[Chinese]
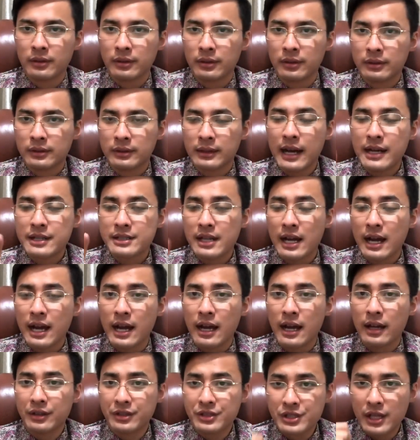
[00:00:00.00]
大家啊
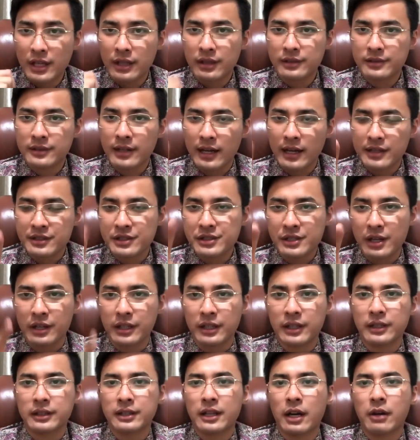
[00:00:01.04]
欠蔡省长一
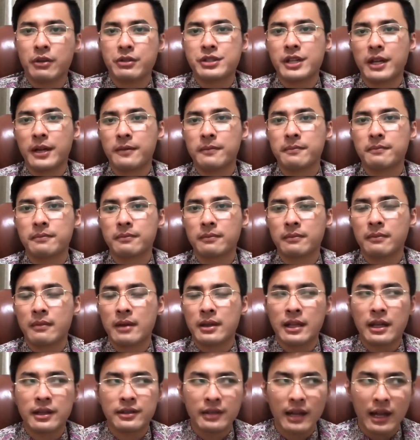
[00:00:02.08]
个道歉。
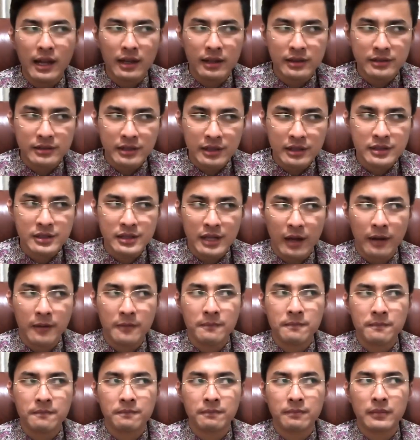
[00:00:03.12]
那蔡省长
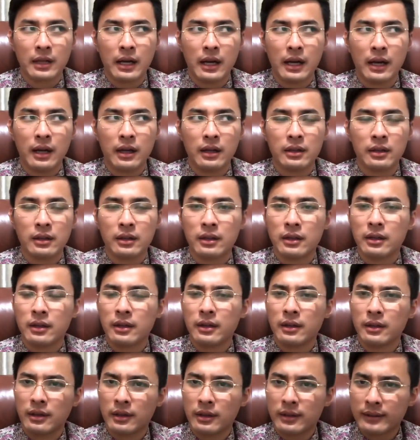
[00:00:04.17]
啊，
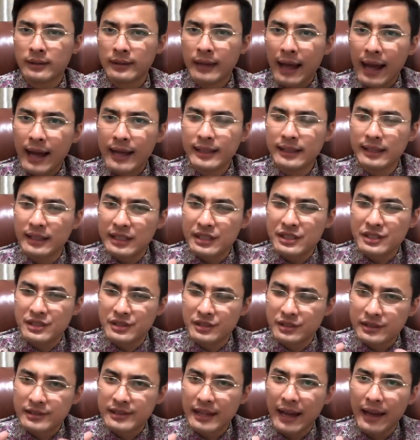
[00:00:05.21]
他一
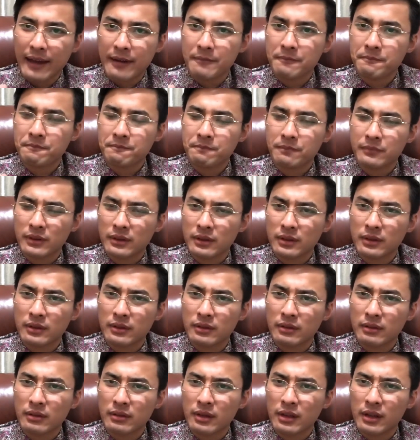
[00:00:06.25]
直在
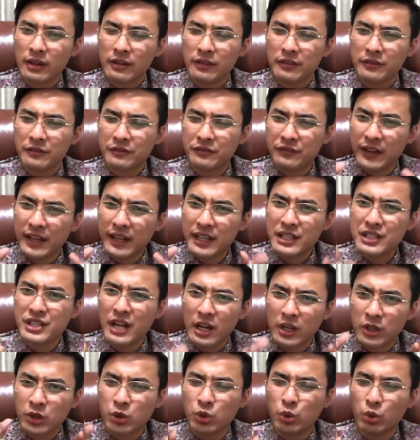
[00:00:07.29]
非
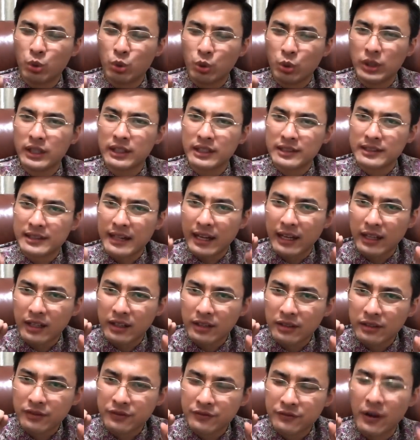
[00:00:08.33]
常努力的在
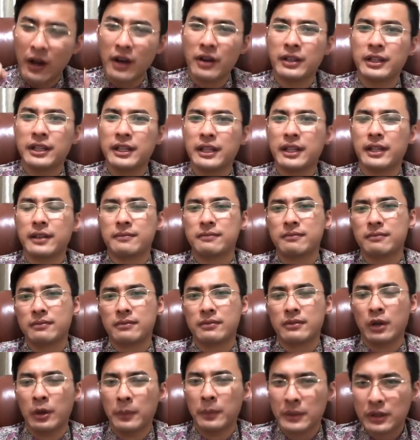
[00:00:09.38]
防疫，
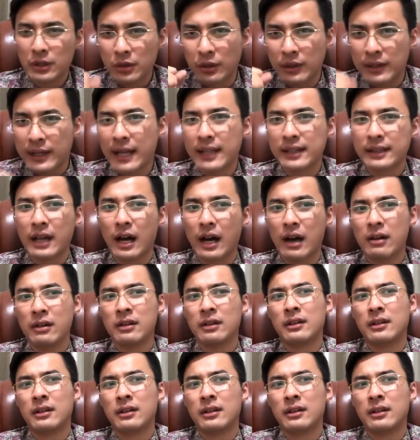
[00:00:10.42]
我们都有看到，